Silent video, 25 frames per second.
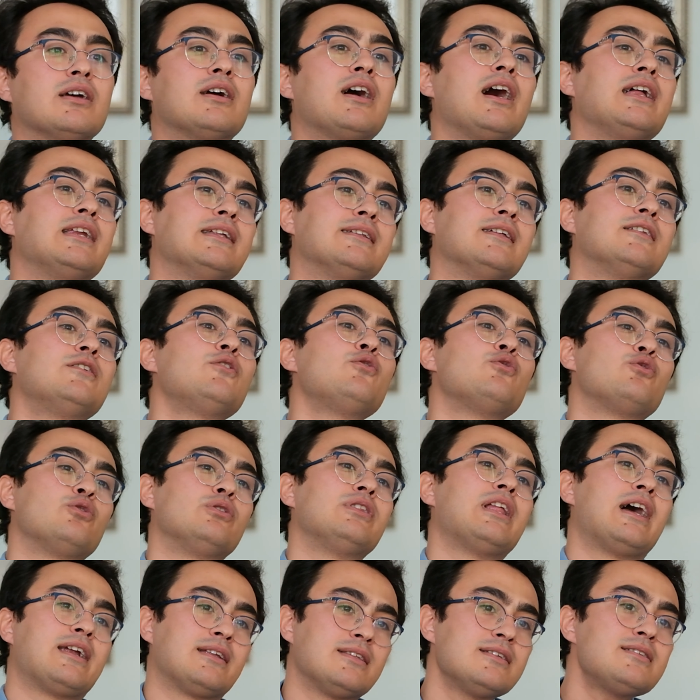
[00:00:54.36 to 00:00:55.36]
kalitede
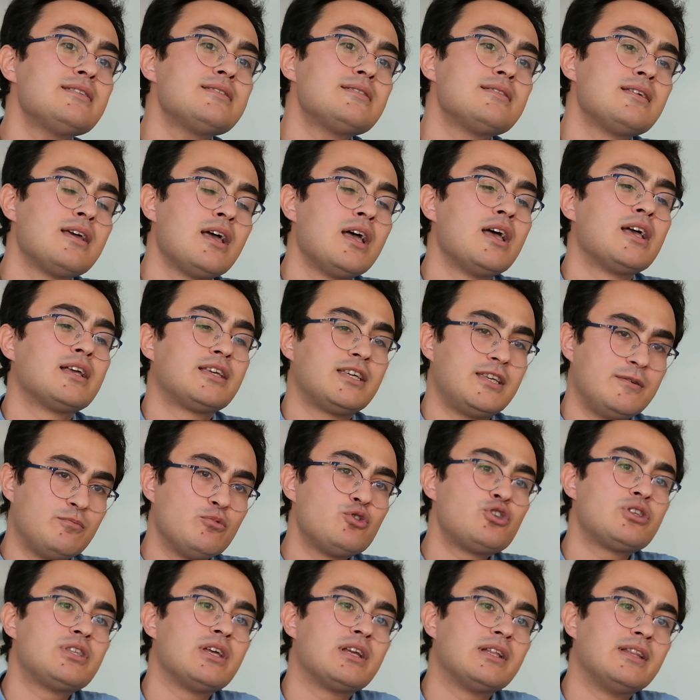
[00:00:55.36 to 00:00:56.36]
ürünlerdir ki
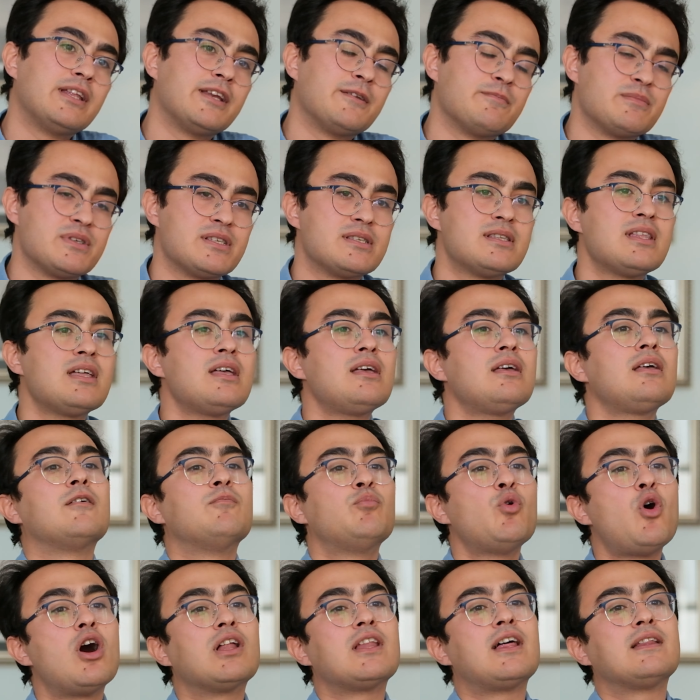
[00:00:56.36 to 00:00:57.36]
müşterilerimiz de
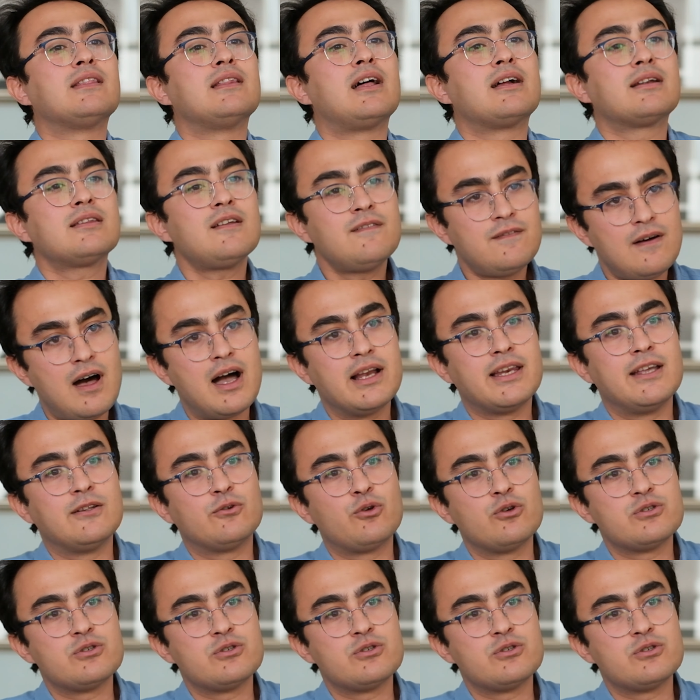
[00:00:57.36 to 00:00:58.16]
bu alanlarda faaliyet